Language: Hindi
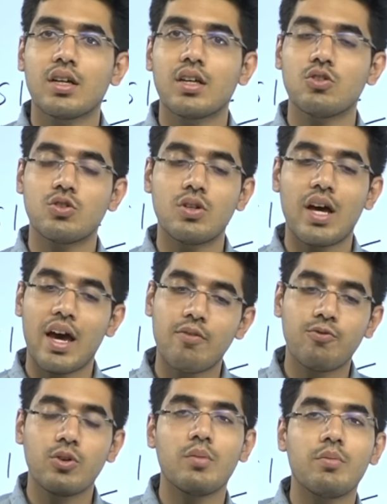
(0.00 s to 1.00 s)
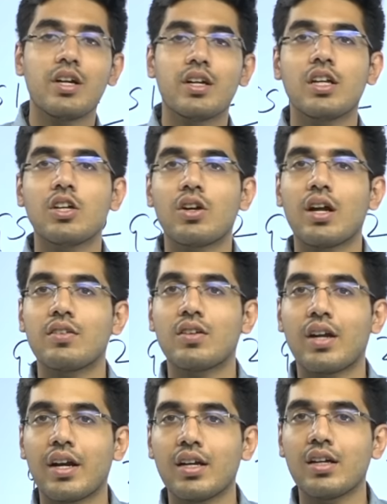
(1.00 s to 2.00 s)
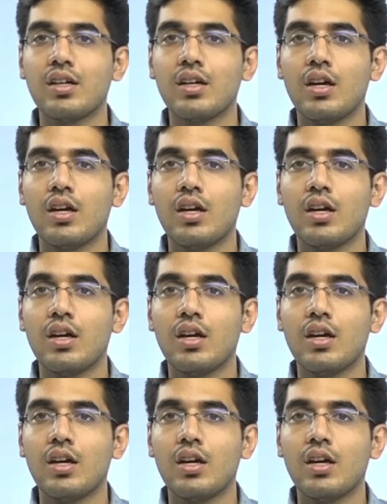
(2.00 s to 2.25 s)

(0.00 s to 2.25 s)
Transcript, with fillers: यू शुड हैव फुल एबिलिटी इन योर आंसर राइटिंग